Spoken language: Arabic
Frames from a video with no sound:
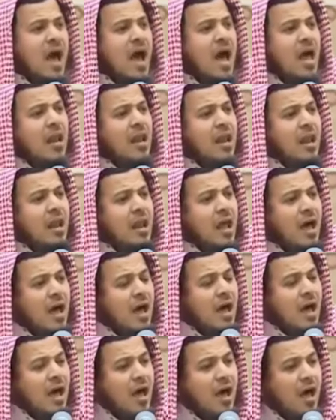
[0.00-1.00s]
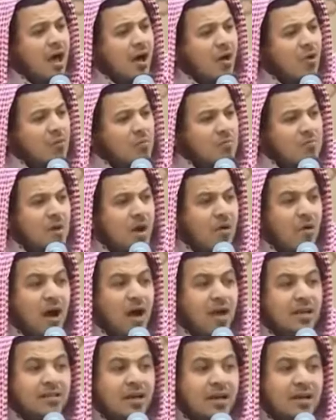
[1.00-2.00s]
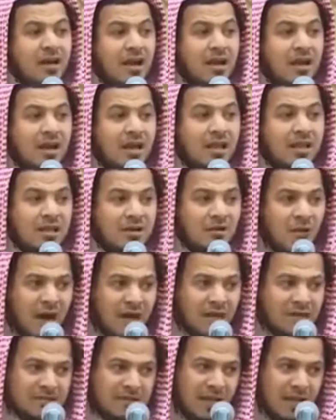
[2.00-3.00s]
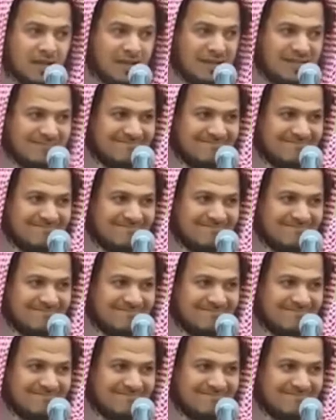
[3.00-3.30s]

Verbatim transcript: اللهم وعدك الذي وعدتني